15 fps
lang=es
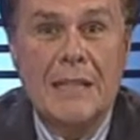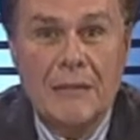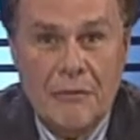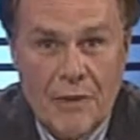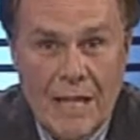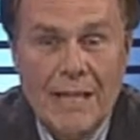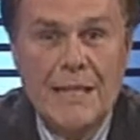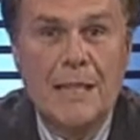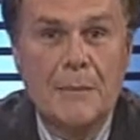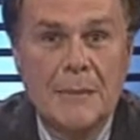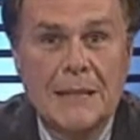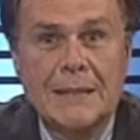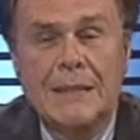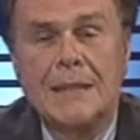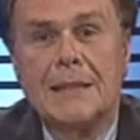y Vania
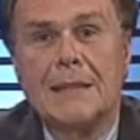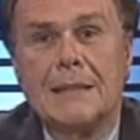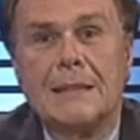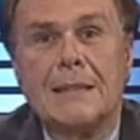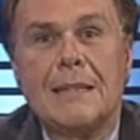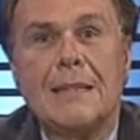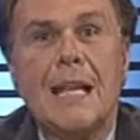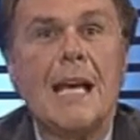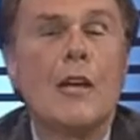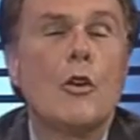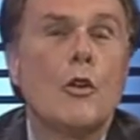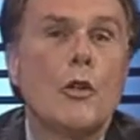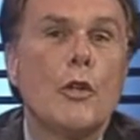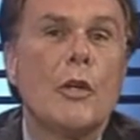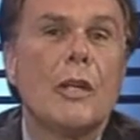Macías, la
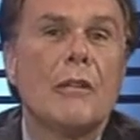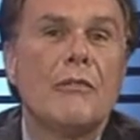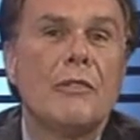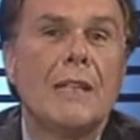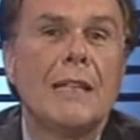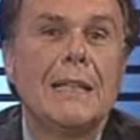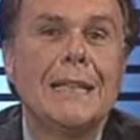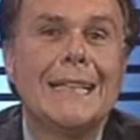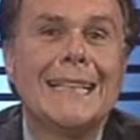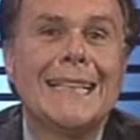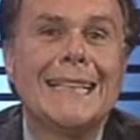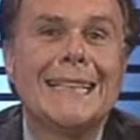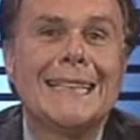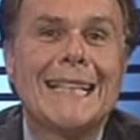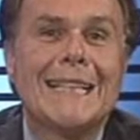coreógrafa
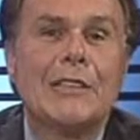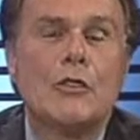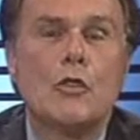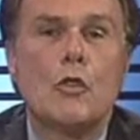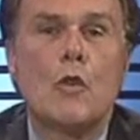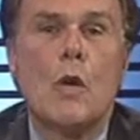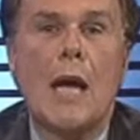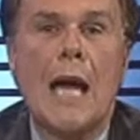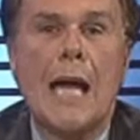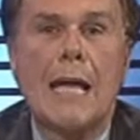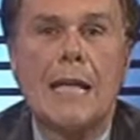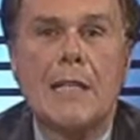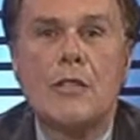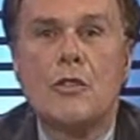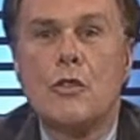que tanto
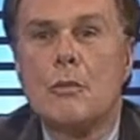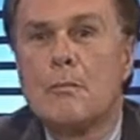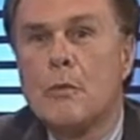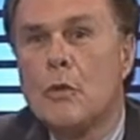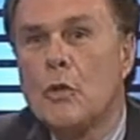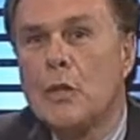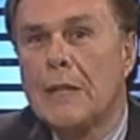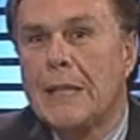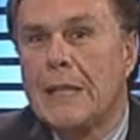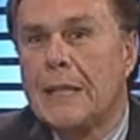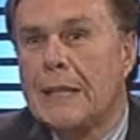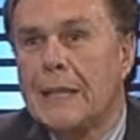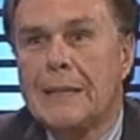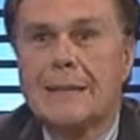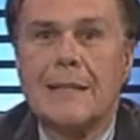ha hecho por
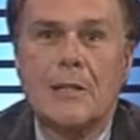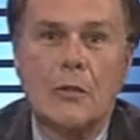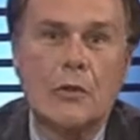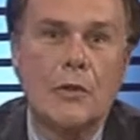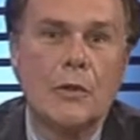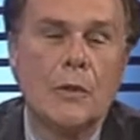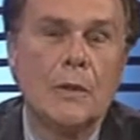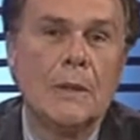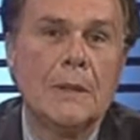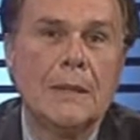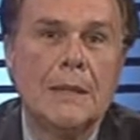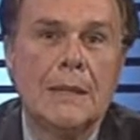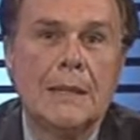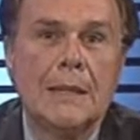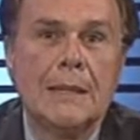el desarrollo
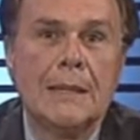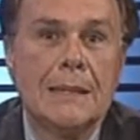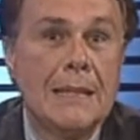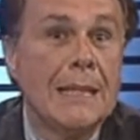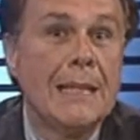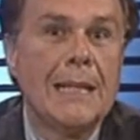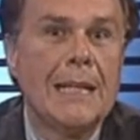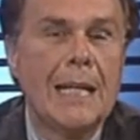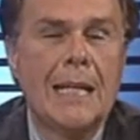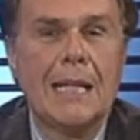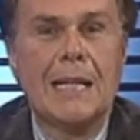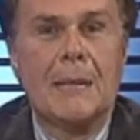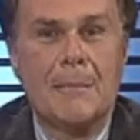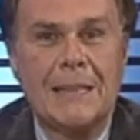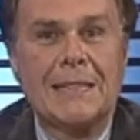de
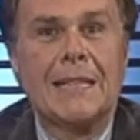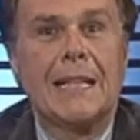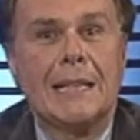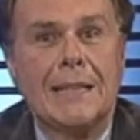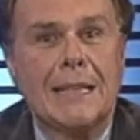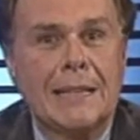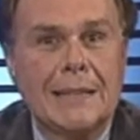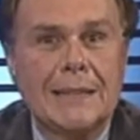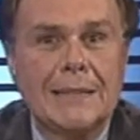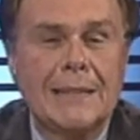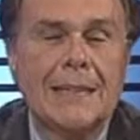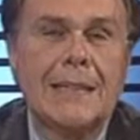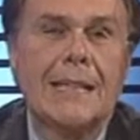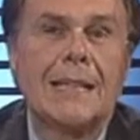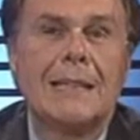la capacidad
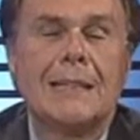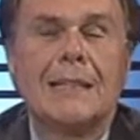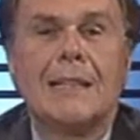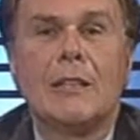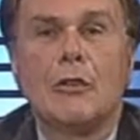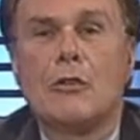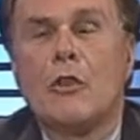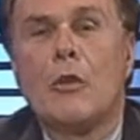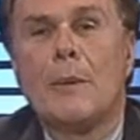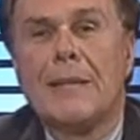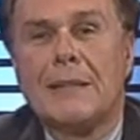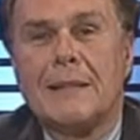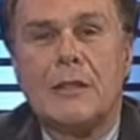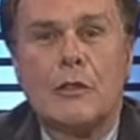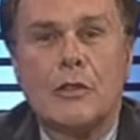artística de los
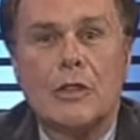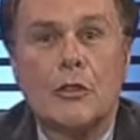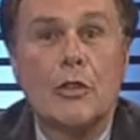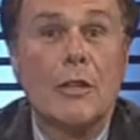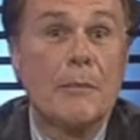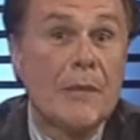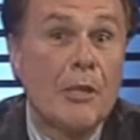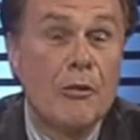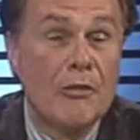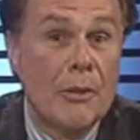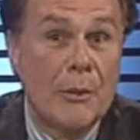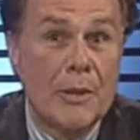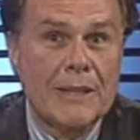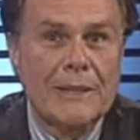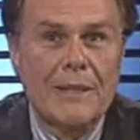jóvenes en los sectores menos
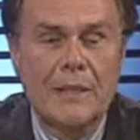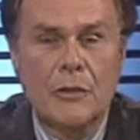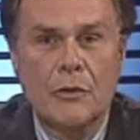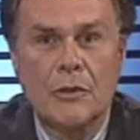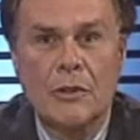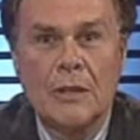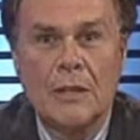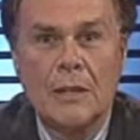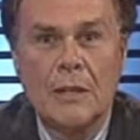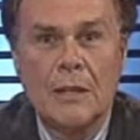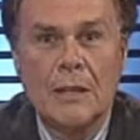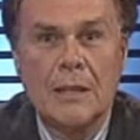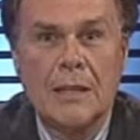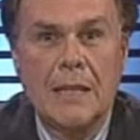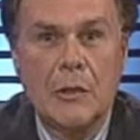favorecidos
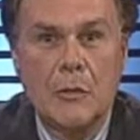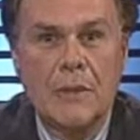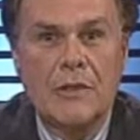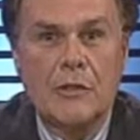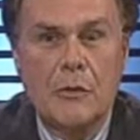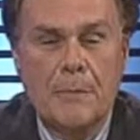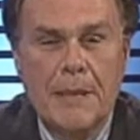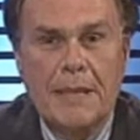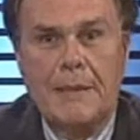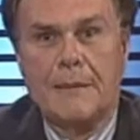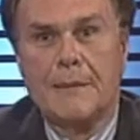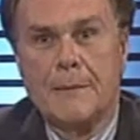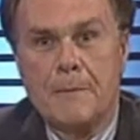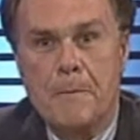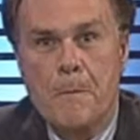de nuestro
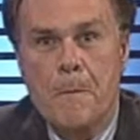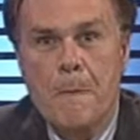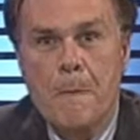país.